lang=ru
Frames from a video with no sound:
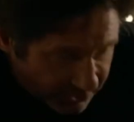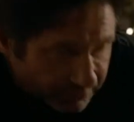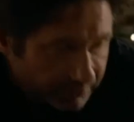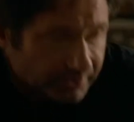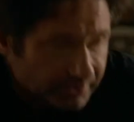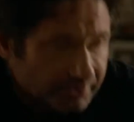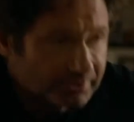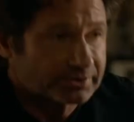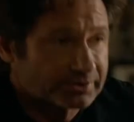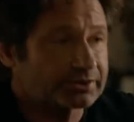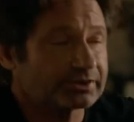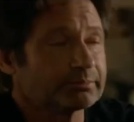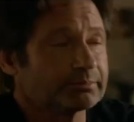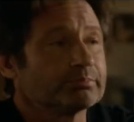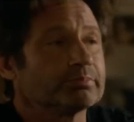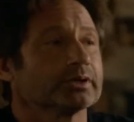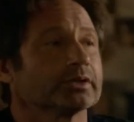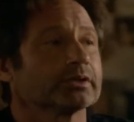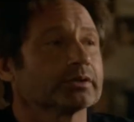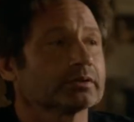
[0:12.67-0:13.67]
Этот
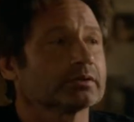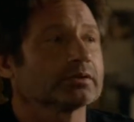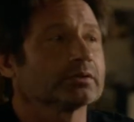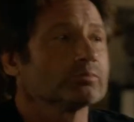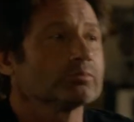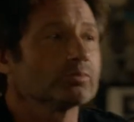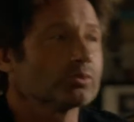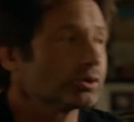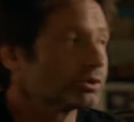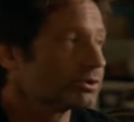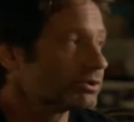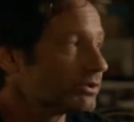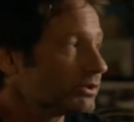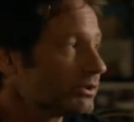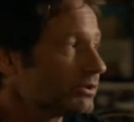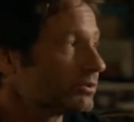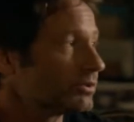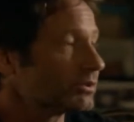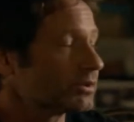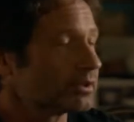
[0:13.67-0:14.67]
заговор был
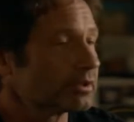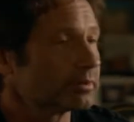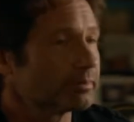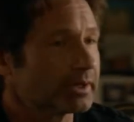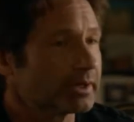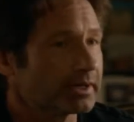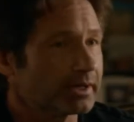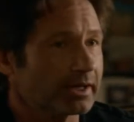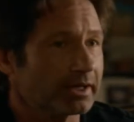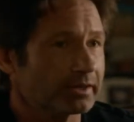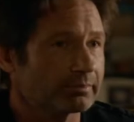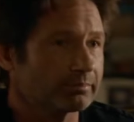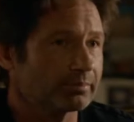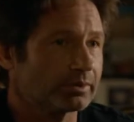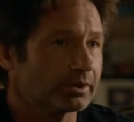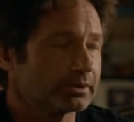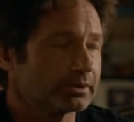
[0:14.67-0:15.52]
масштабнее, чем Манхэттенский